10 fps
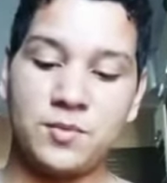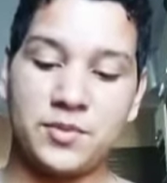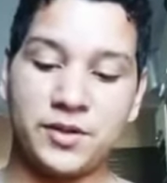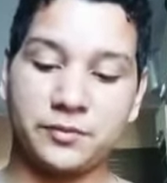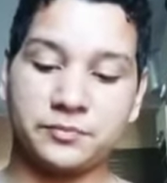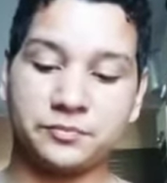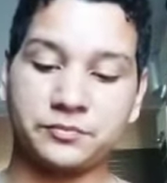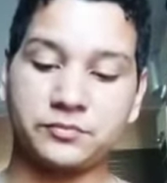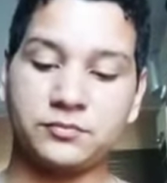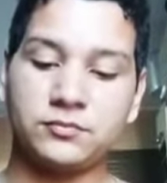por
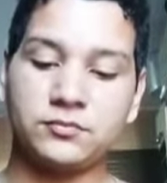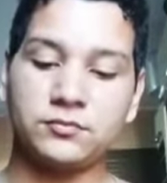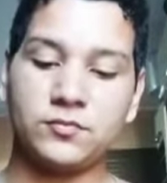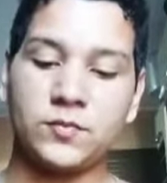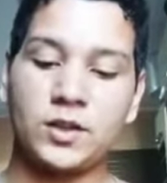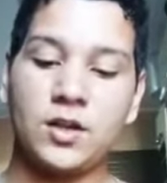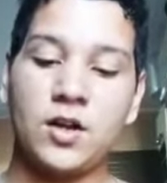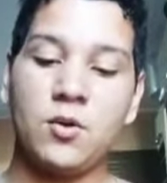ser incomodado